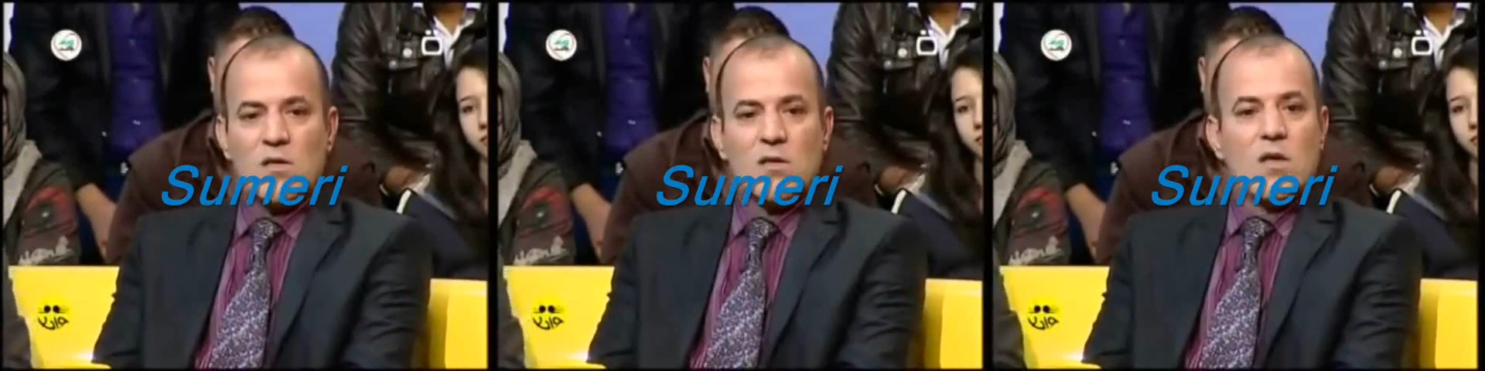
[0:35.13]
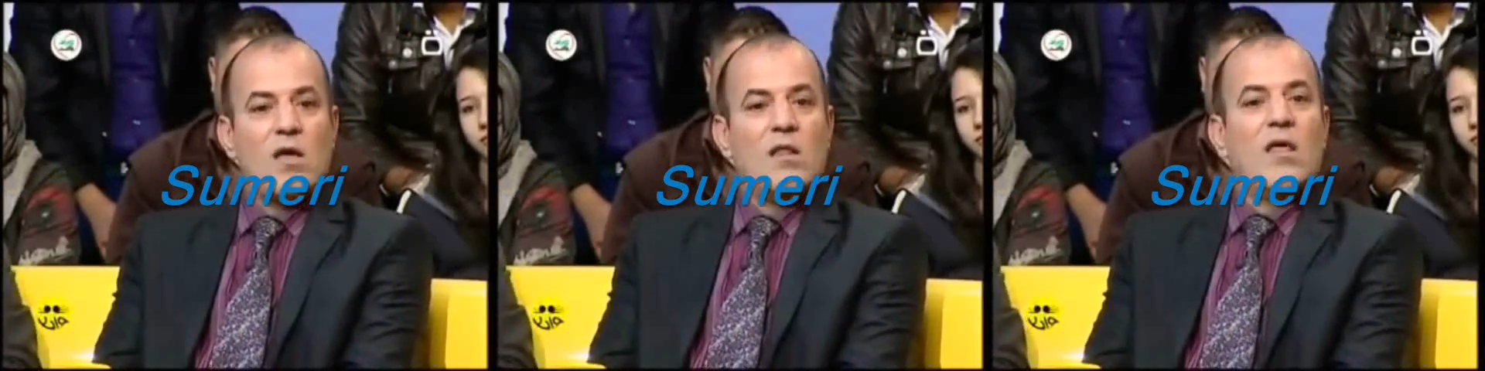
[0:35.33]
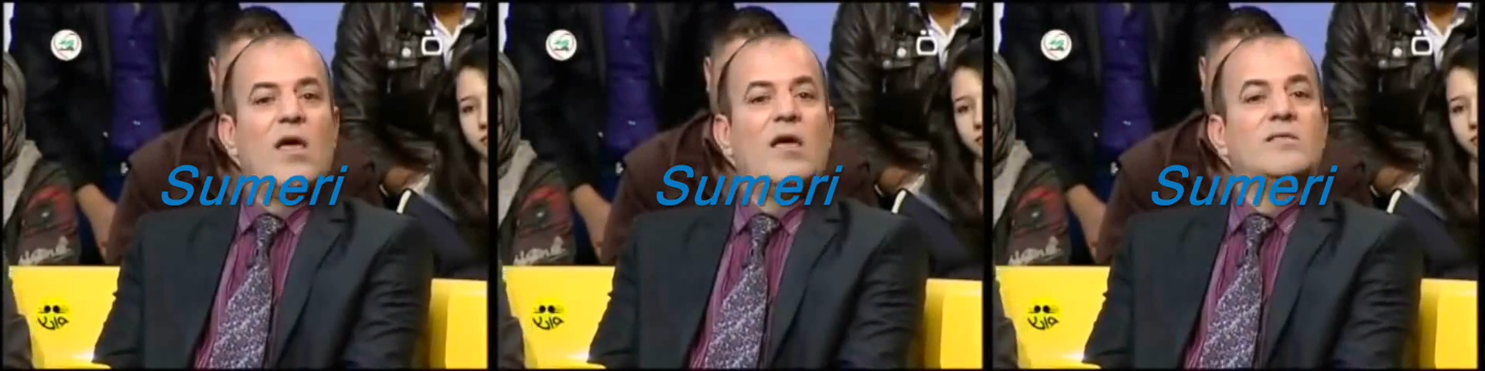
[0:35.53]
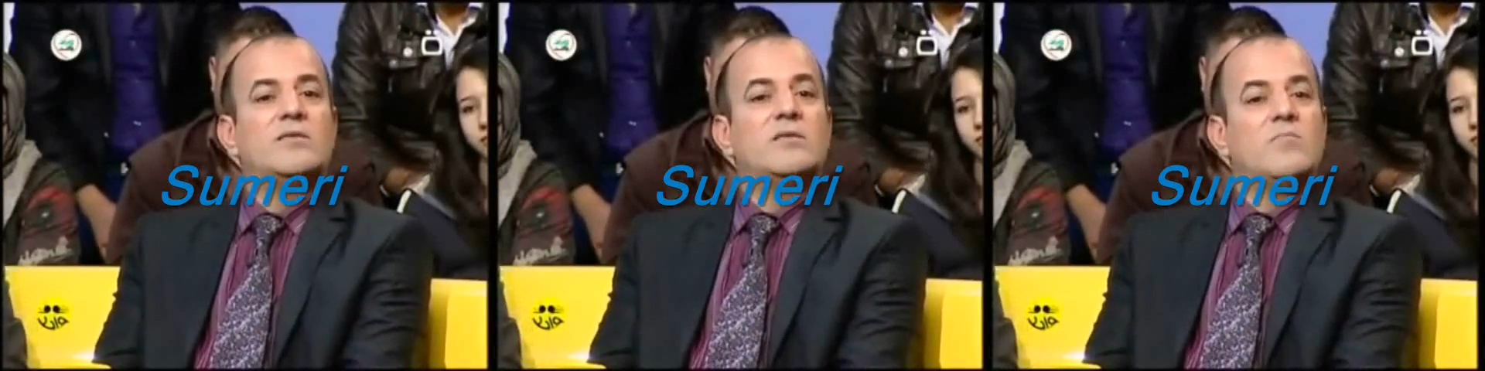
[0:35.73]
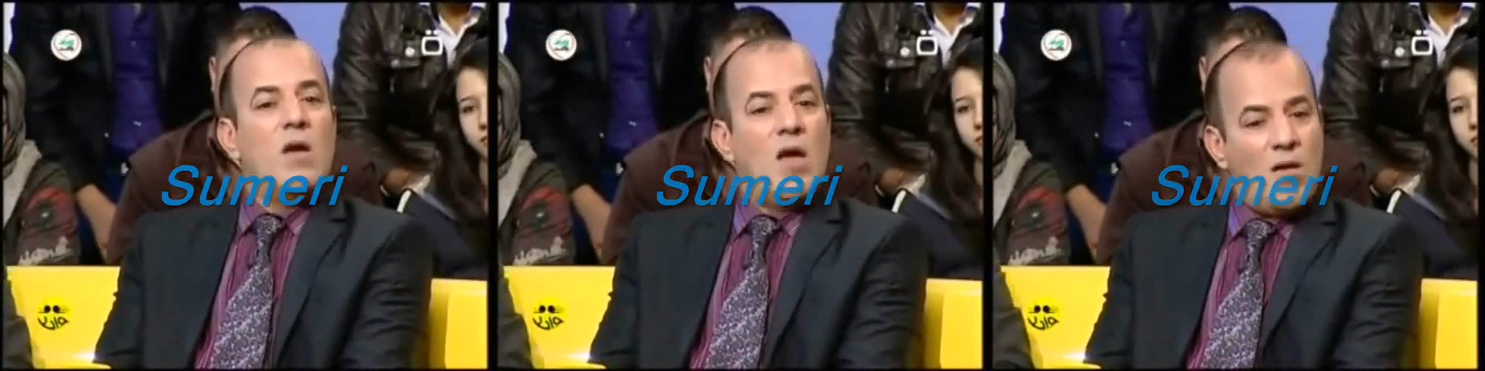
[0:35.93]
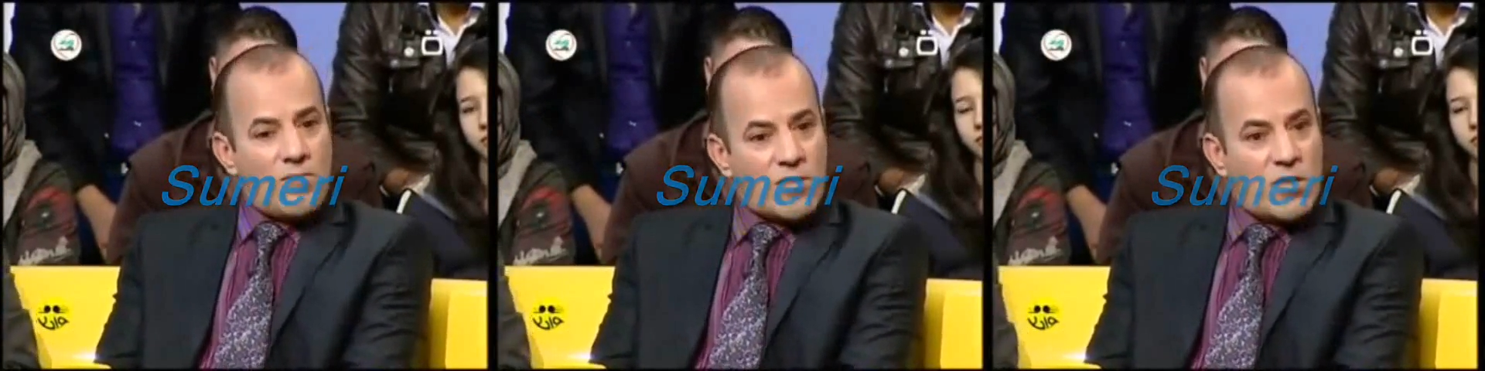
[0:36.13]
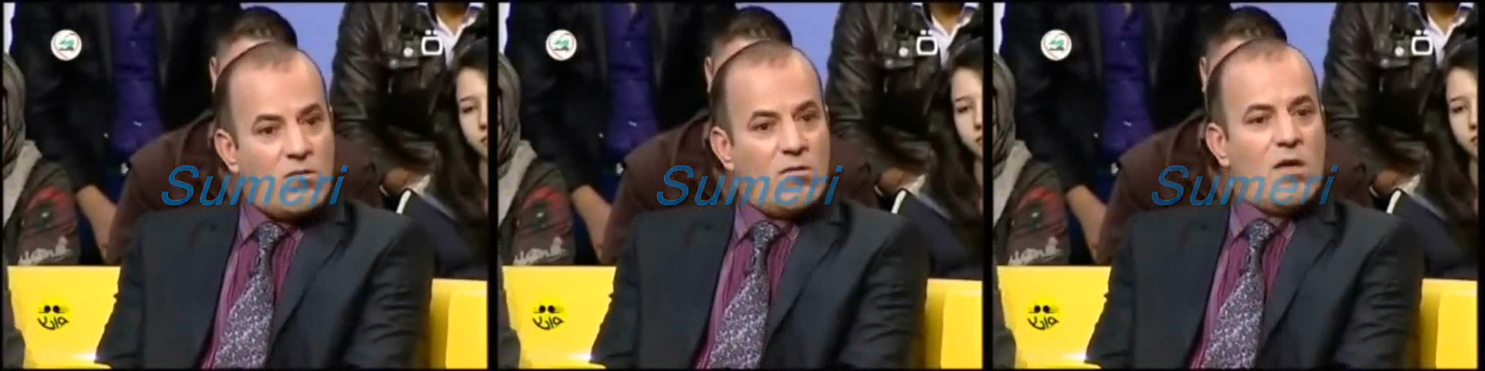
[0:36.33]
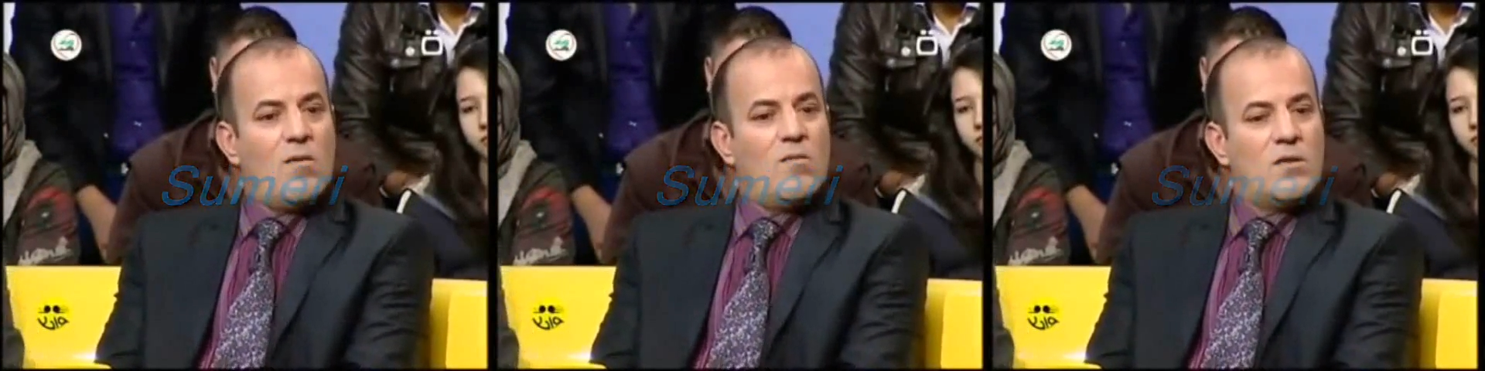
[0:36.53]
قال له حجي ما
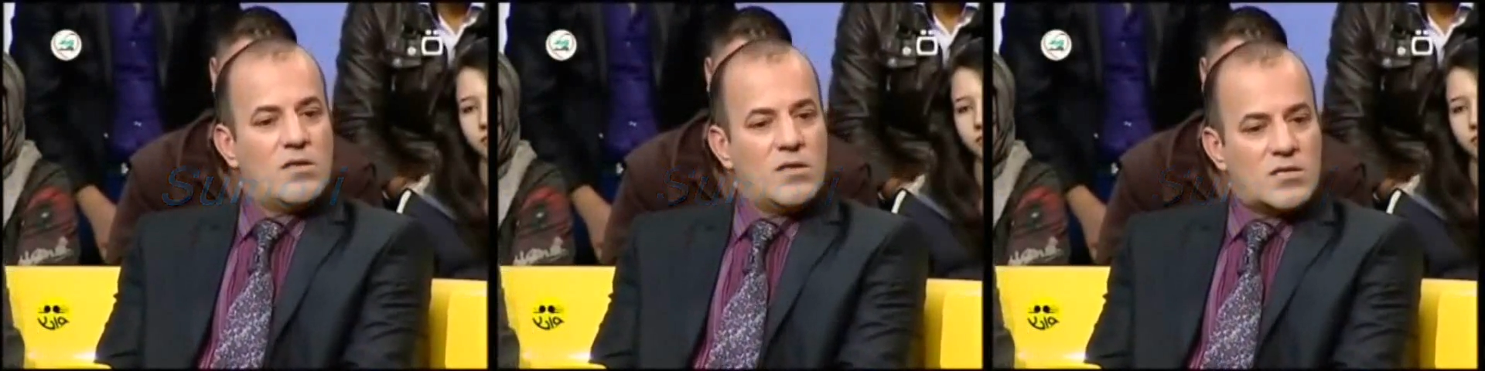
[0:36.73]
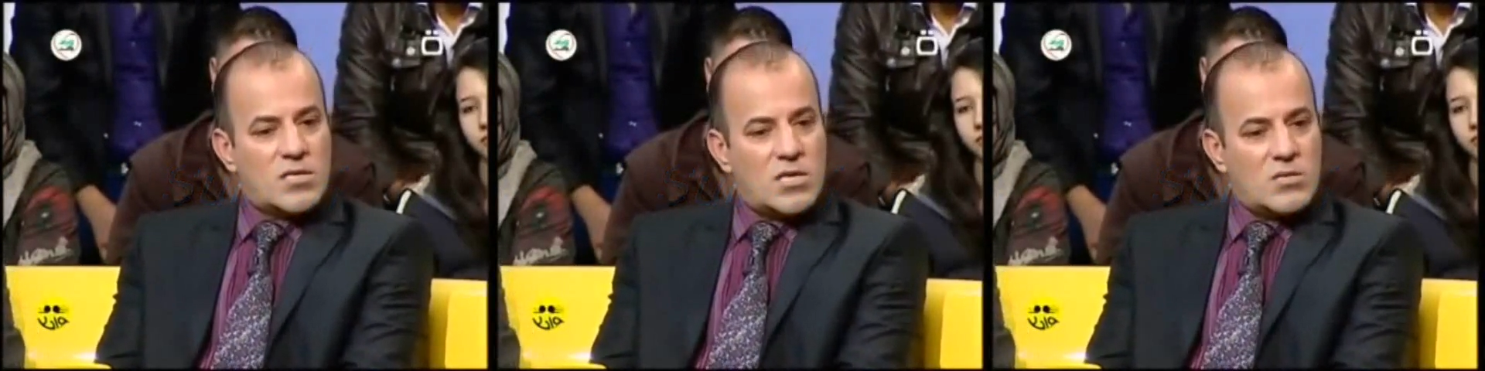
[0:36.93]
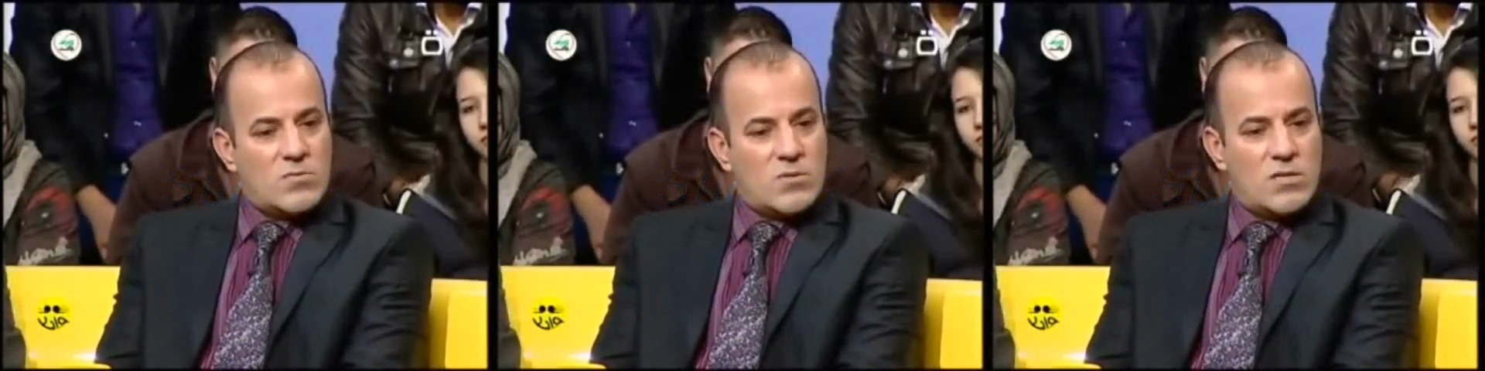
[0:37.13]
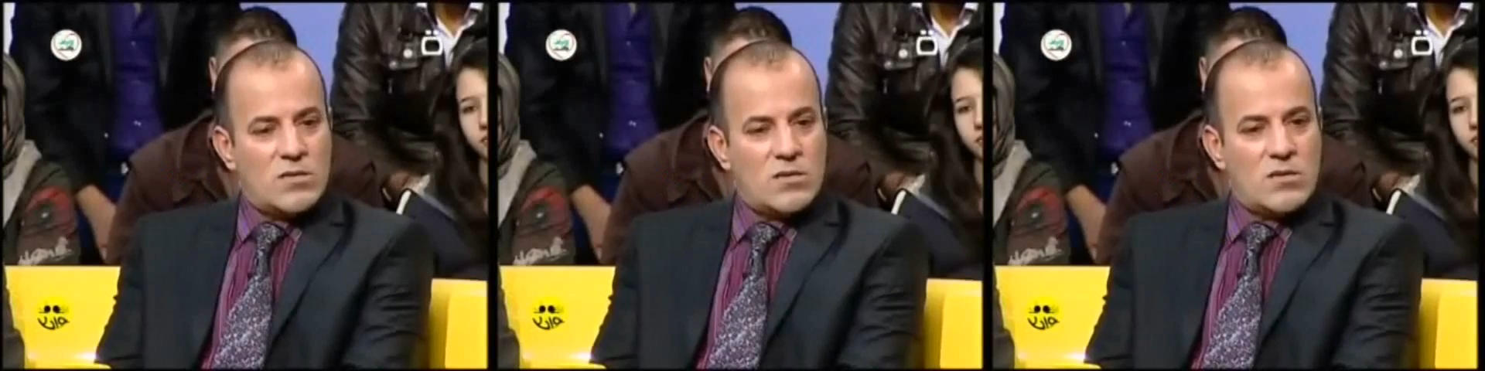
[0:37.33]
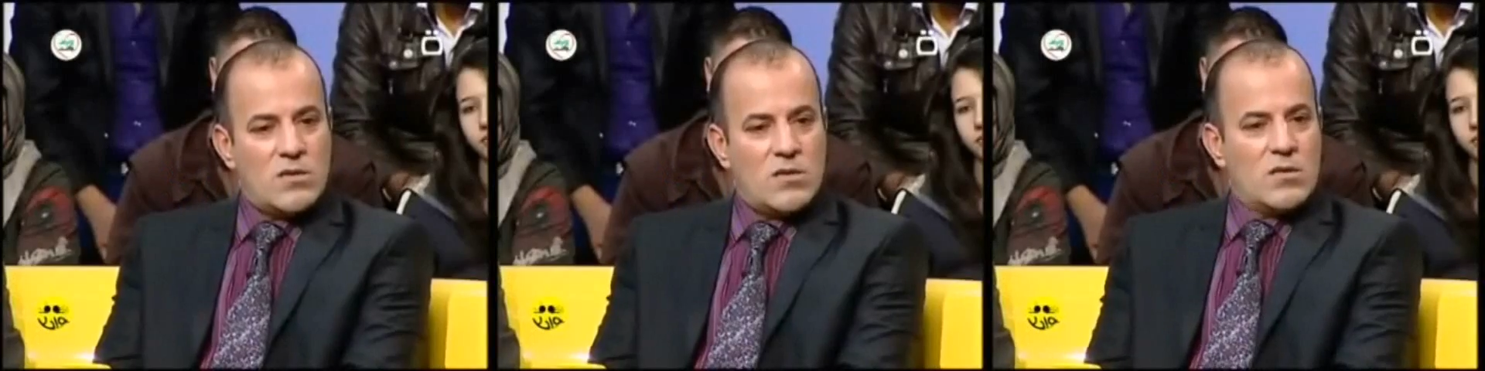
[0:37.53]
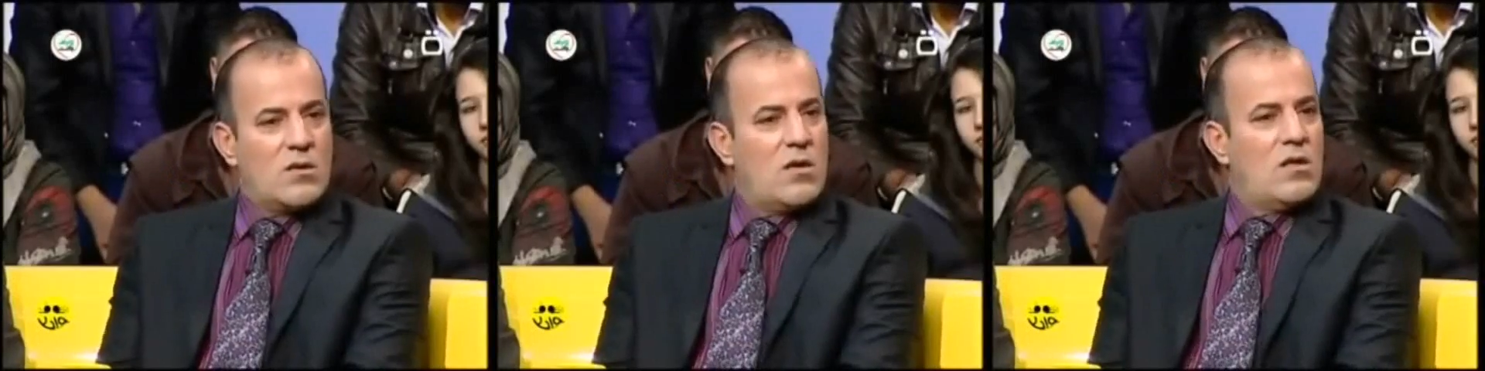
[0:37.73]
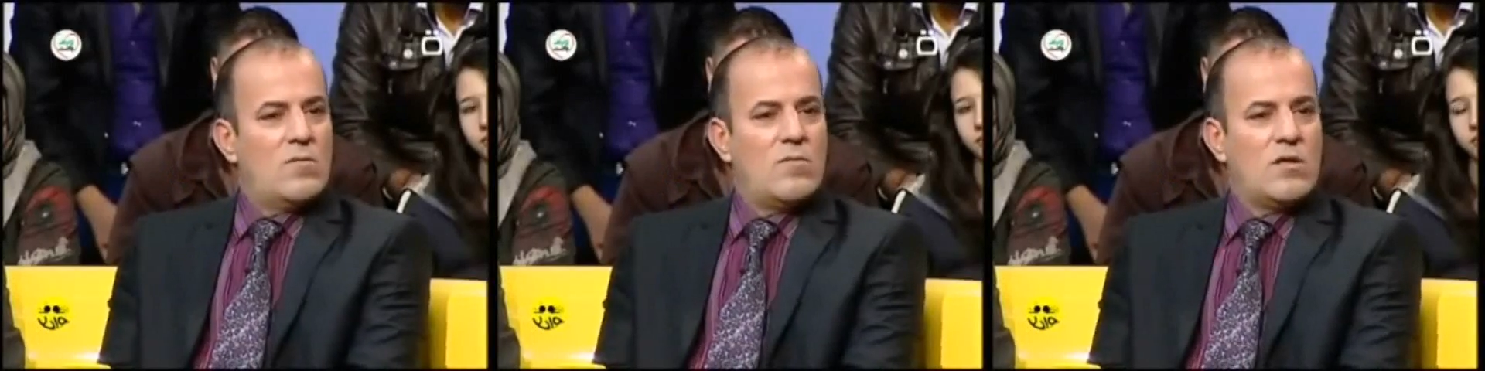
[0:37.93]
مسوي عمليه تجميل قال له